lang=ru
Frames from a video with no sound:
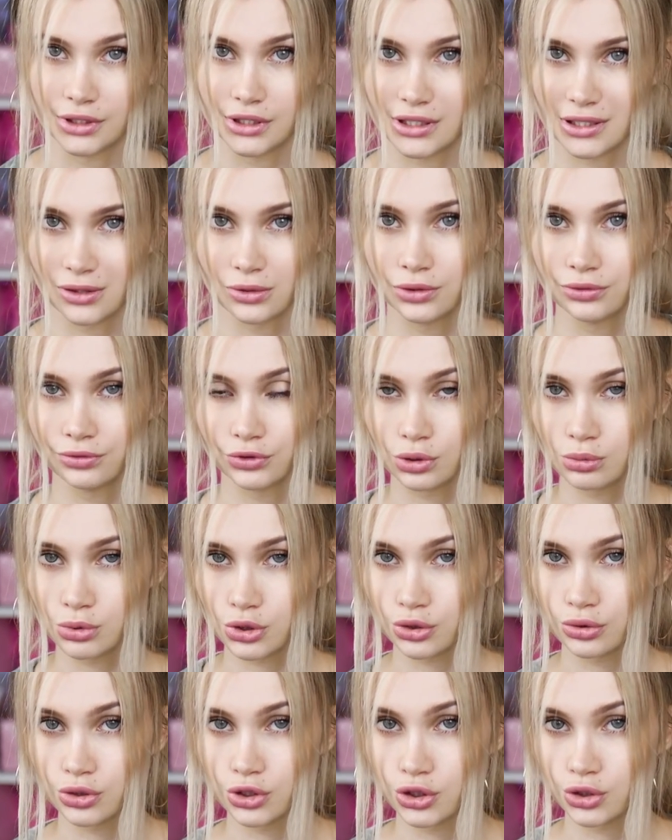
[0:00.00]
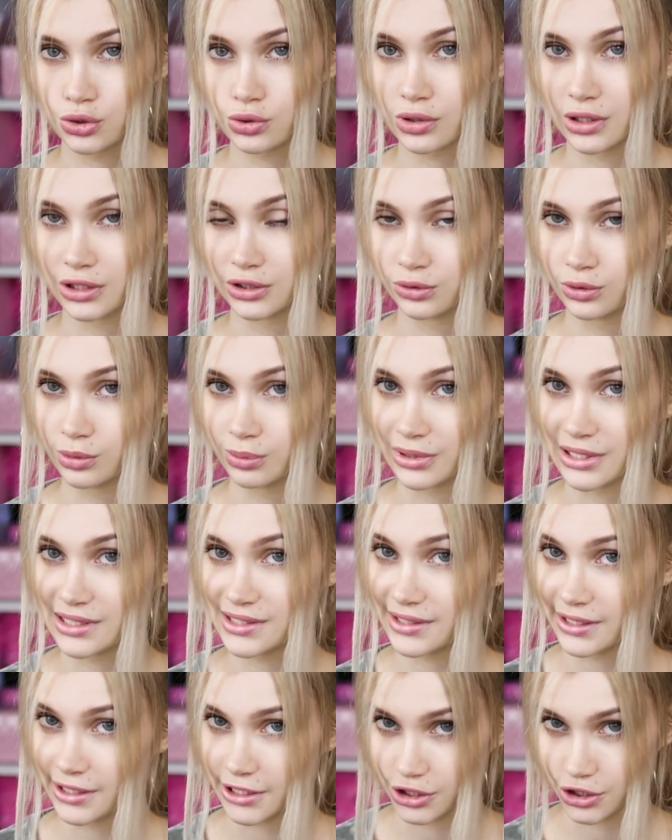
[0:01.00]
И огонь в том, что еще оно
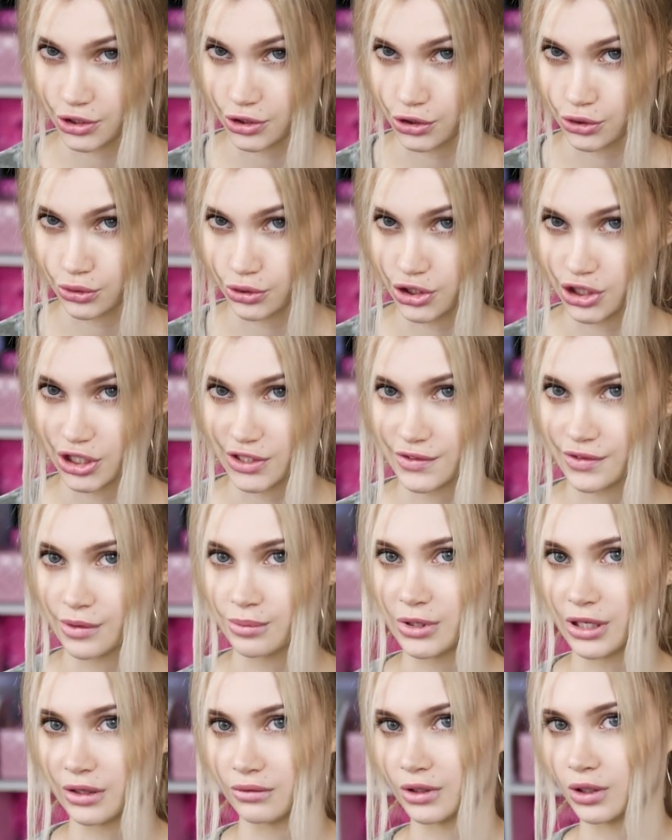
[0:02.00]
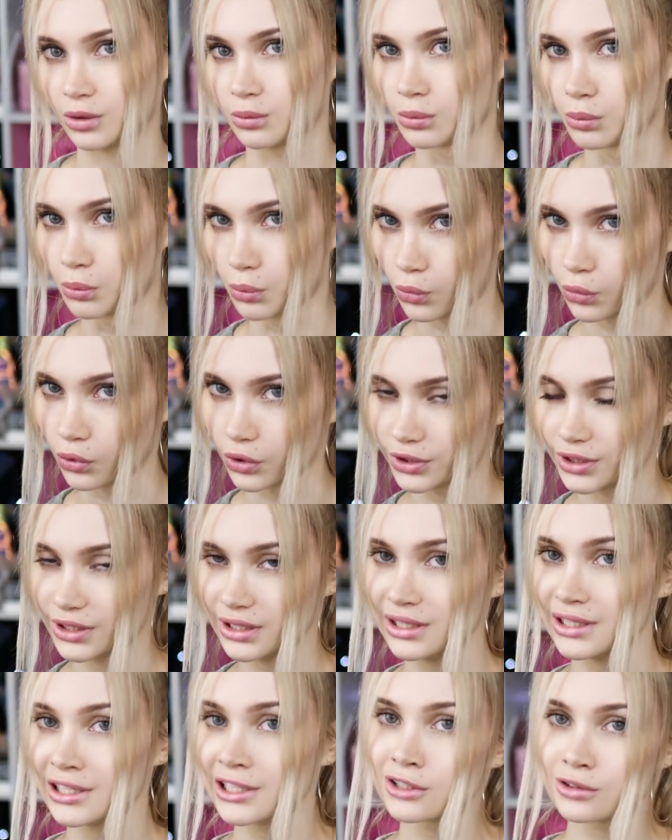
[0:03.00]
прозрачное, что сейчас, во-первых, модно.